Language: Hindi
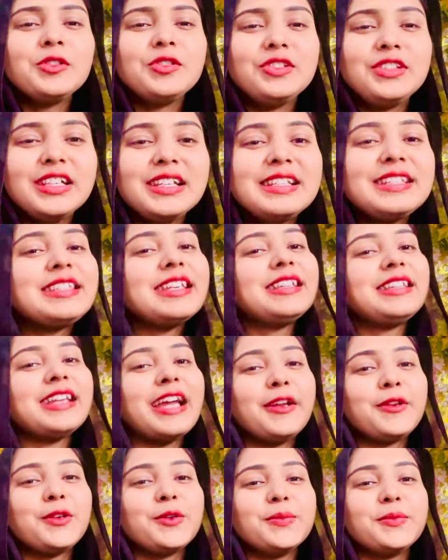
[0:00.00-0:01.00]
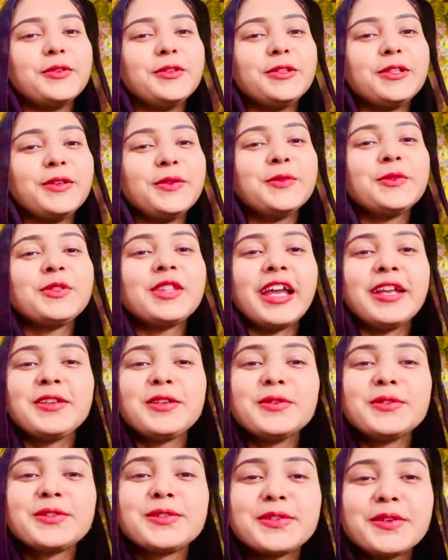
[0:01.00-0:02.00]
दिल से थैंक यू बोलती हूँ थैंक यू
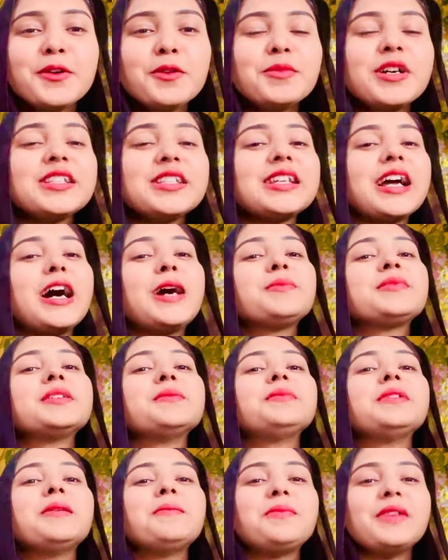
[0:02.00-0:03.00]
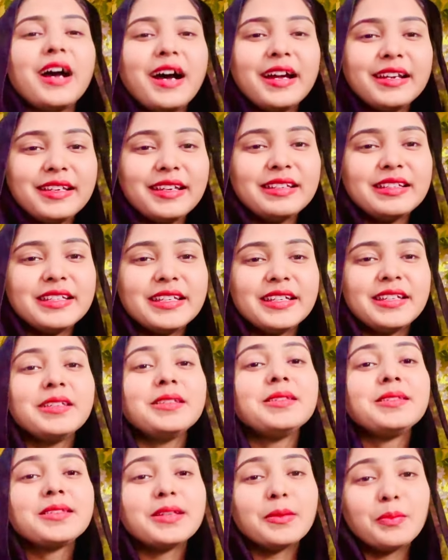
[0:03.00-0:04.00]
सो मच आप सबके प्यार के लिए
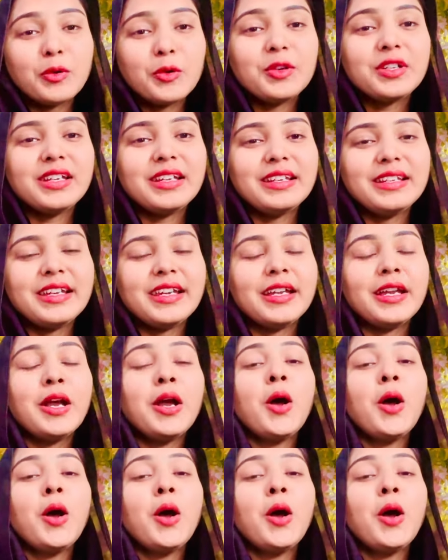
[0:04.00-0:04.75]
सपोर्ट के लिए